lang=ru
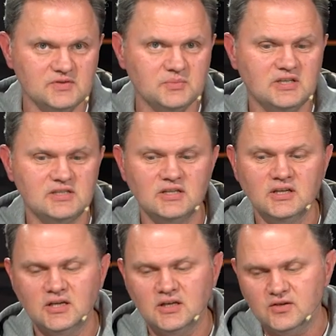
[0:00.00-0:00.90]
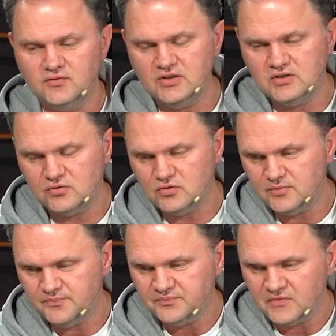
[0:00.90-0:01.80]
Смотрите,
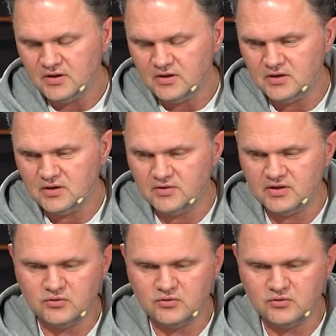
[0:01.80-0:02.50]
видео, э,